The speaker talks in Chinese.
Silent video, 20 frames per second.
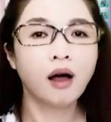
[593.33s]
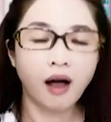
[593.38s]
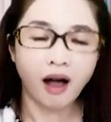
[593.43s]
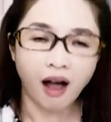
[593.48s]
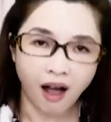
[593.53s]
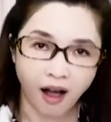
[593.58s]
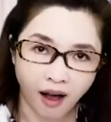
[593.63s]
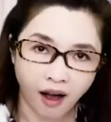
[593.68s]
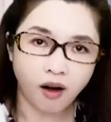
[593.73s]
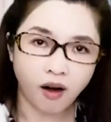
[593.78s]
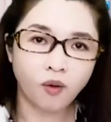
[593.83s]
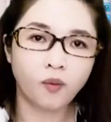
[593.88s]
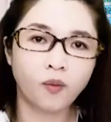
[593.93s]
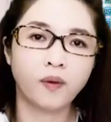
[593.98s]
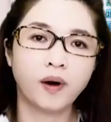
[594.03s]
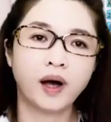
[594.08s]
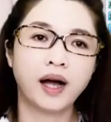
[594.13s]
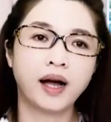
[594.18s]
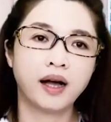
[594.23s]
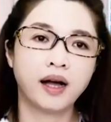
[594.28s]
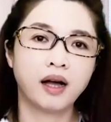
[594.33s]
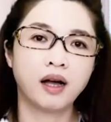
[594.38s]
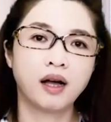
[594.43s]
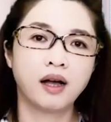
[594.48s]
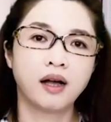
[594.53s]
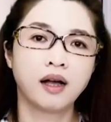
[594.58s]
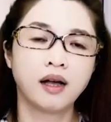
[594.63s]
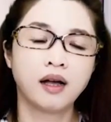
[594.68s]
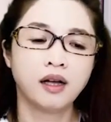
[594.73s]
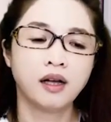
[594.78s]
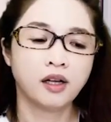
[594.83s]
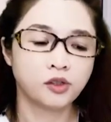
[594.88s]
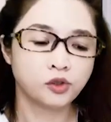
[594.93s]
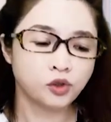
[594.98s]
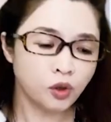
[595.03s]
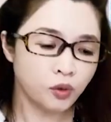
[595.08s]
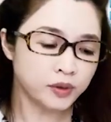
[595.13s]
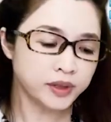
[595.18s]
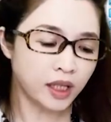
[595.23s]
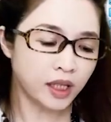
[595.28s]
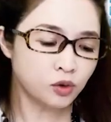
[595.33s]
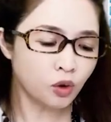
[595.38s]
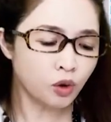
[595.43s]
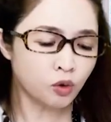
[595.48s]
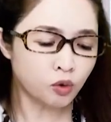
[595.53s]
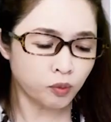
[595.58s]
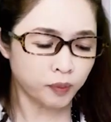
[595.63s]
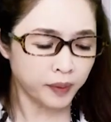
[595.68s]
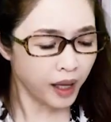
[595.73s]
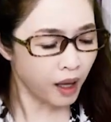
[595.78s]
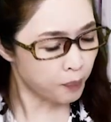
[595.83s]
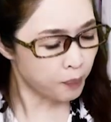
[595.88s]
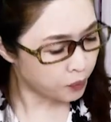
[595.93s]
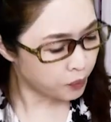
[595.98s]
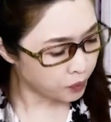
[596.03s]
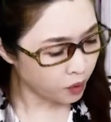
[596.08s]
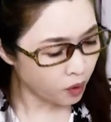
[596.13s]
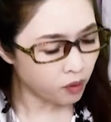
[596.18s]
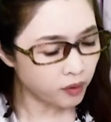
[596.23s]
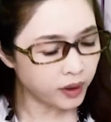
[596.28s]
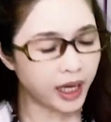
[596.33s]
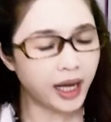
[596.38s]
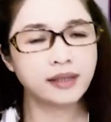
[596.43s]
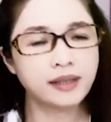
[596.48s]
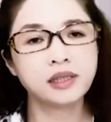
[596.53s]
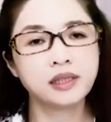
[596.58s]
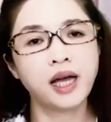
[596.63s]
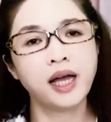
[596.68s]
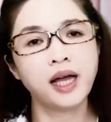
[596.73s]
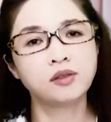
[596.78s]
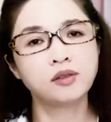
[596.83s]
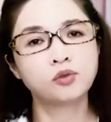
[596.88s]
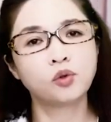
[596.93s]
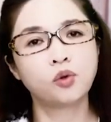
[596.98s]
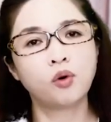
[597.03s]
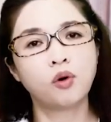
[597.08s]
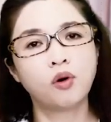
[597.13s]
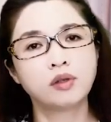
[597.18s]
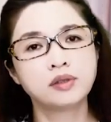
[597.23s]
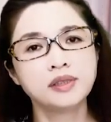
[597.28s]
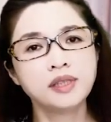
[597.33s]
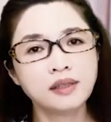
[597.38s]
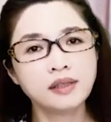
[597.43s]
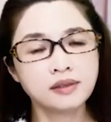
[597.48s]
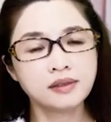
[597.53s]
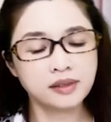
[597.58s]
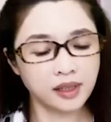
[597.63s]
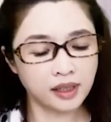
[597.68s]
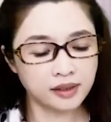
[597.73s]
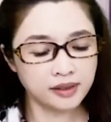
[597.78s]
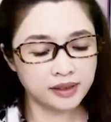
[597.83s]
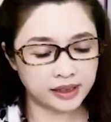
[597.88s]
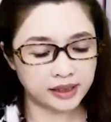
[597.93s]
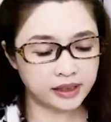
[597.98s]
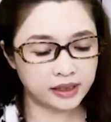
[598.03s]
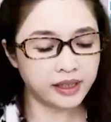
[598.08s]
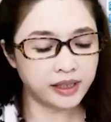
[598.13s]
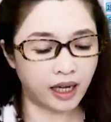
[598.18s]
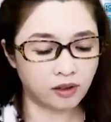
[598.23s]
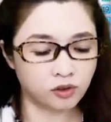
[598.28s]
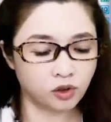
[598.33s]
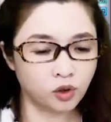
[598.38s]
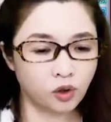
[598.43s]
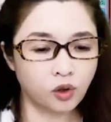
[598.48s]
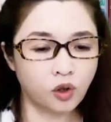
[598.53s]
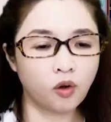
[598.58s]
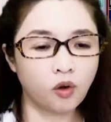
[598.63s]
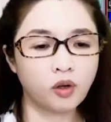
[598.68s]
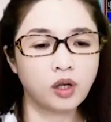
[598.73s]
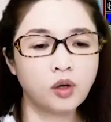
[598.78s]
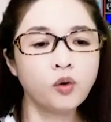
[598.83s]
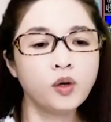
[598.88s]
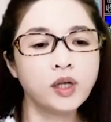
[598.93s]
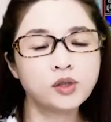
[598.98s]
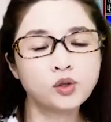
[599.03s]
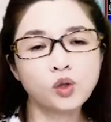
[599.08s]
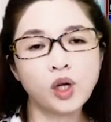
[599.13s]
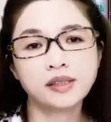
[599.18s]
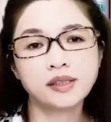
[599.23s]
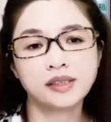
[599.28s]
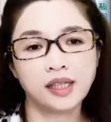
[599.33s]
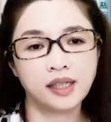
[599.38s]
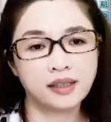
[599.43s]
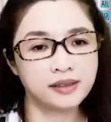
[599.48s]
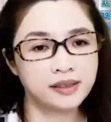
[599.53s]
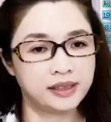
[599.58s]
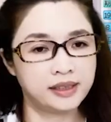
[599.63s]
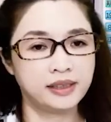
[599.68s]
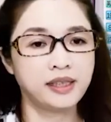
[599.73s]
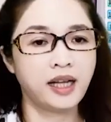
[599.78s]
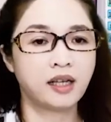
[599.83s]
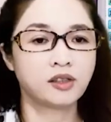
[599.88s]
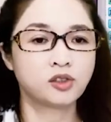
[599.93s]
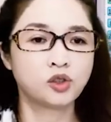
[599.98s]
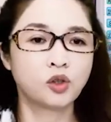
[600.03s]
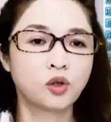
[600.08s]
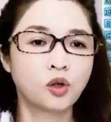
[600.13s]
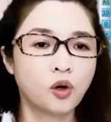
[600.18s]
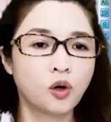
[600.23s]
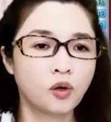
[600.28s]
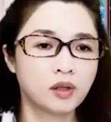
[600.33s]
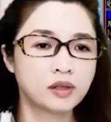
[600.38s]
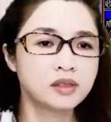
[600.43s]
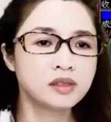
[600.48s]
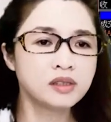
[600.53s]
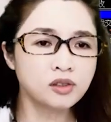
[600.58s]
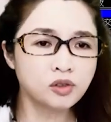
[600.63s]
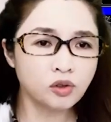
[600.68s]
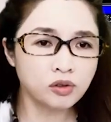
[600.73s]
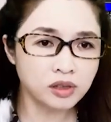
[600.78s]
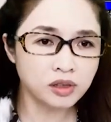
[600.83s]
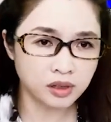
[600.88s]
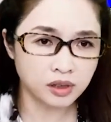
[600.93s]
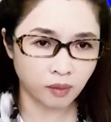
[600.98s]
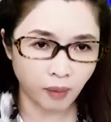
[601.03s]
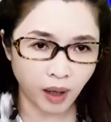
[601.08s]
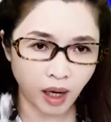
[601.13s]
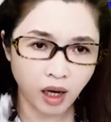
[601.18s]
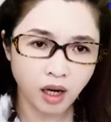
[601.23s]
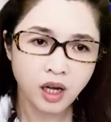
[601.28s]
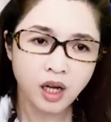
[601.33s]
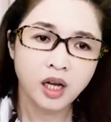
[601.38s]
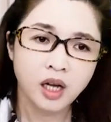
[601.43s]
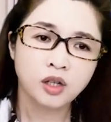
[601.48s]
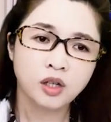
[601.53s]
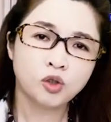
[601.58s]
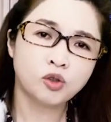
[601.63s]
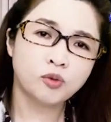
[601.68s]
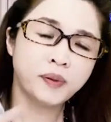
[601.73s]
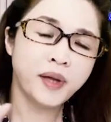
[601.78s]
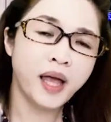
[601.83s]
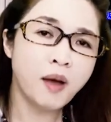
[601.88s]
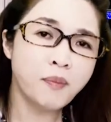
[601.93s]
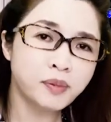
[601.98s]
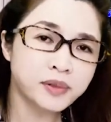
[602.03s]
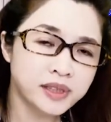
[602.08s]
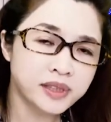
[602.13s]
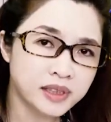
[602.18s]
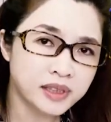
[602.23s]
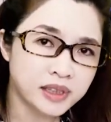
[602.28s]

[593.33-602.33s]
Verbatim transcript: 好啊，所以我才说股票不用看太多，认真几档就够了，会赚钱几档就够了。这就是什么？股票不是